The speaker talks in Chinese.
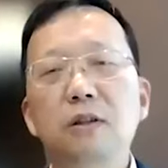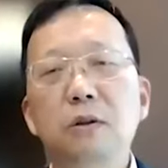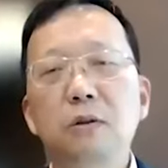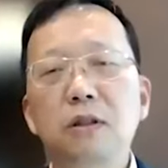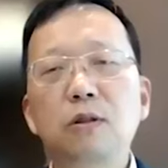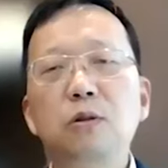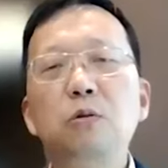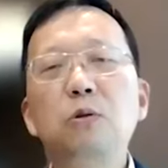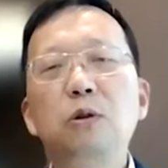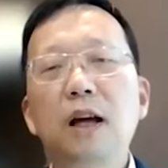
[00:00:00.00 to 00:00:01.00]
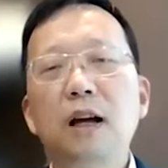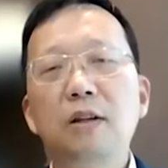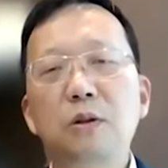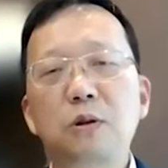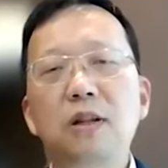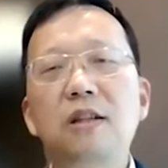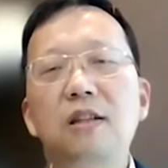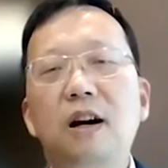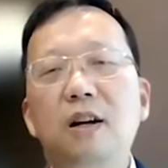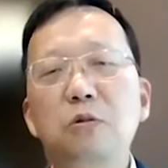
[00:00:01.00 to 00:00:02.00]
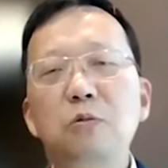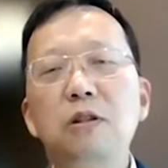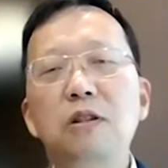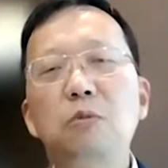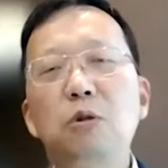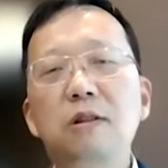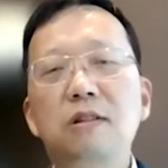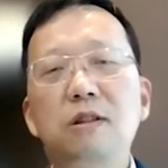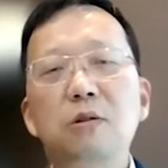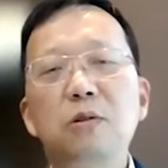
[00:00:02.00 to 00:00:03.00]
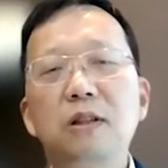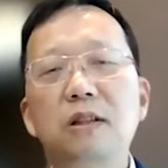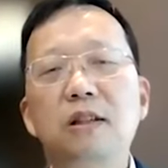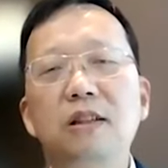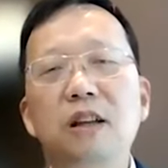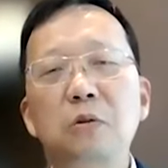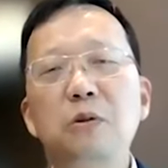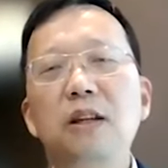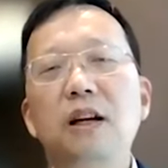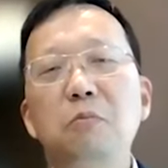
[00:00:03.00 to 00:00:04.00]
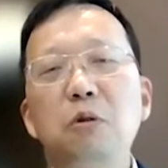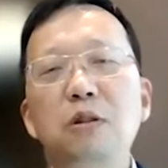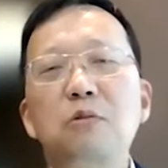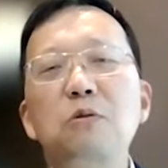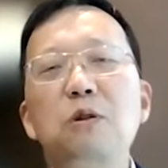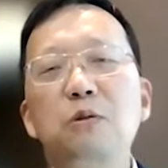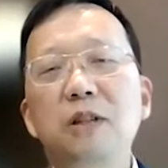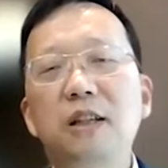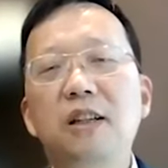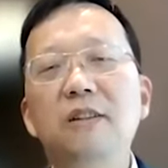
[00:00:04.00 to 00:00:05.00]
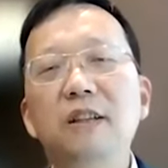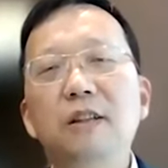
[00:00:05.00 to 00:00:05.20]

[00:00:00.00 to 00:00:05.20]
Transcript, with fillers: 呃，照着中国来学习啊。中国是摸着石头过河，然后越南摸着中国过河。